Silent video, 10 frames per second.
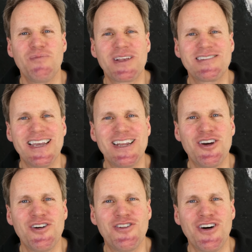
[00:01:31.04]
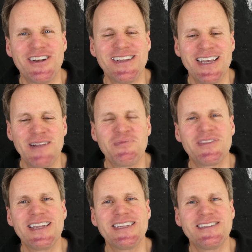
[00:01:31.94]
abgesehen von
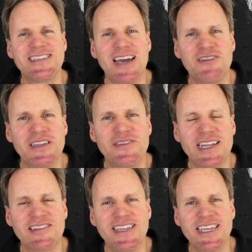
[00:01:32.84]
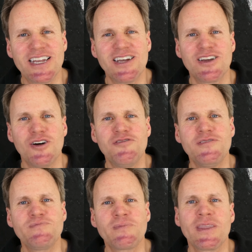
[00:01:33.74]
Dingen, die, auf die wir jetzt nicht gerade
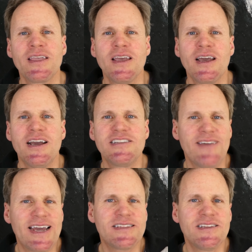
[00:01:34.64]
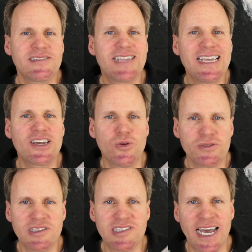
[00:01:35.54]
hoffen. Es werden sicher
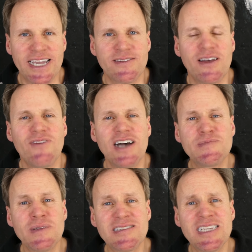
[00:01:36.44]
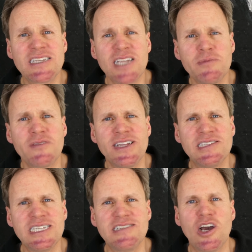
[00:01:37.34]
100 sein. Was passiert aber, wenn
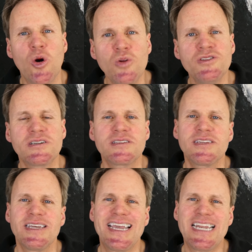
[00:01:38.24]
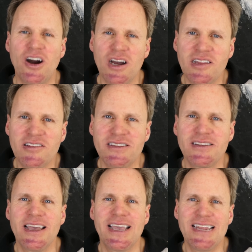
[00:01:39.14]
Sie diese 100 in
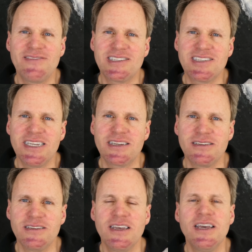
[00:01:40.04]
Aktien investieren?